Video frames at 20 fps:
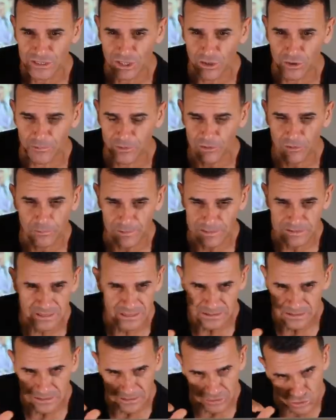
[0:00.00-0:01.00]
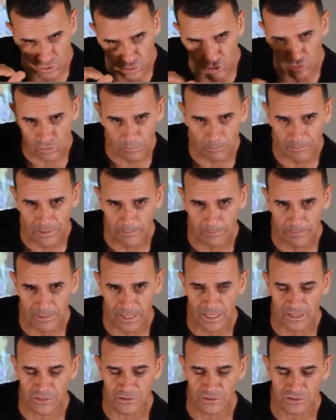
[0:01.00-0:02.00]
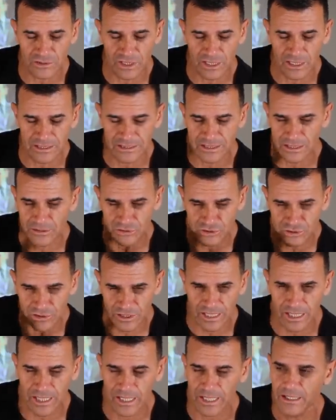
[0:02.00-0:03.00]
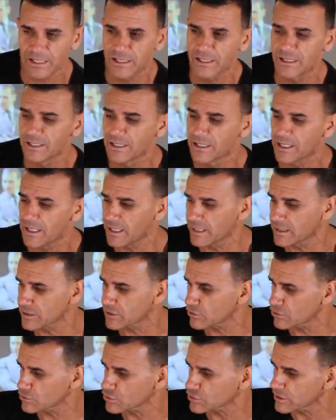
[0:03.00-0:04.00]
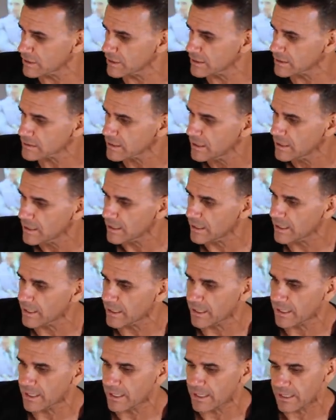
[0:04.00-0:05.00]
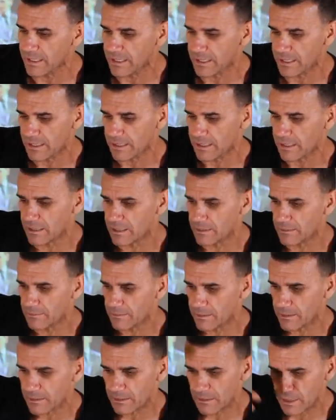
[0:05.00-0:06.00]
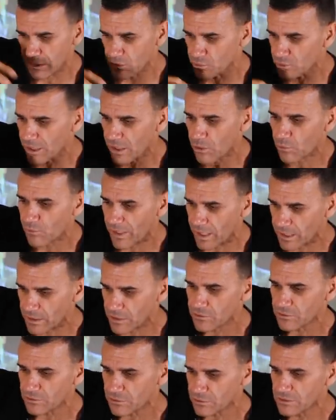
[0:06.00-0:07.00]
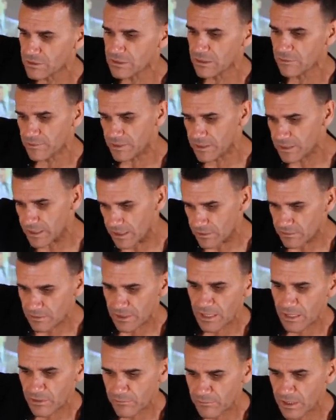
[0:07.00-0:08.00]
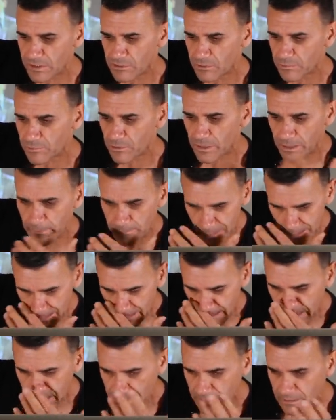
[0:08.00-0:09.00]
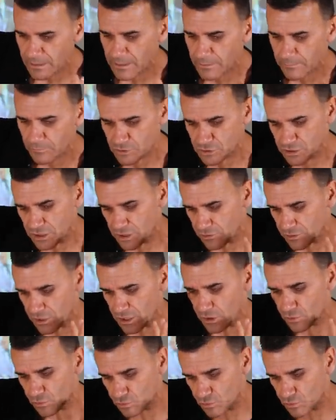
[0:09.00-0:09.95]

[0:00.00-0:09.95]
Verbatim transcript: Se come los peces, todos los más pequeños que él se los traga. Entonces, eh, en un acuario, dividieron el acuario por la mitad, pusieron el